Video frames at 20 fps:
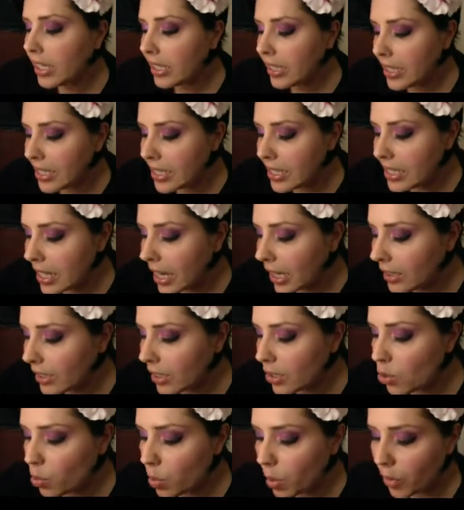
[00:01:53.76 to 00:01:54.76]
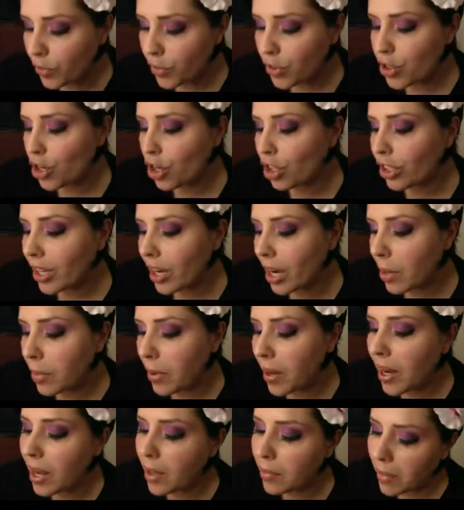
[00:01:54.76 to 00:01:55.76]
gli strati superficiali della
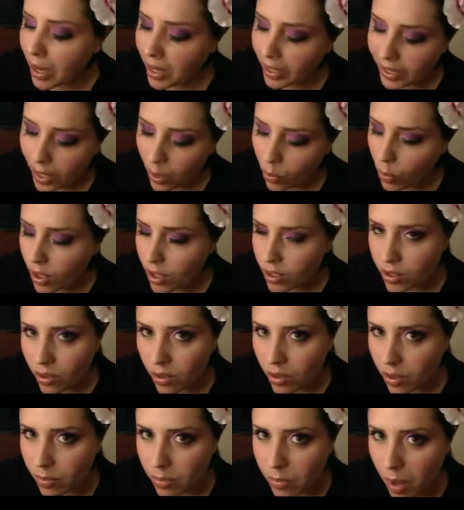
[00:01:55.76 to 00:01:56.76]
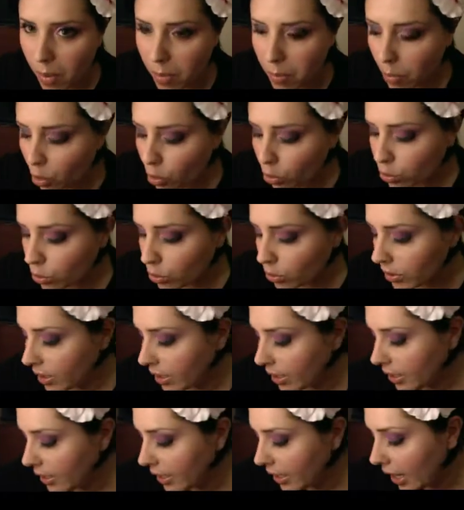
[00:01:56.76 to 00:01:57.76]
pelle, ma anche questa è, molto
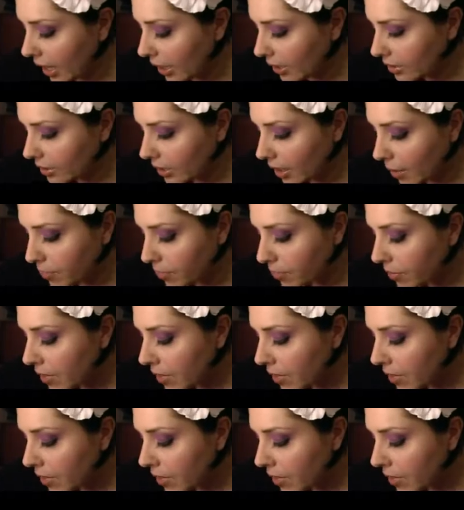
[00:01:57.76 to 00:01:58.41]
delicata.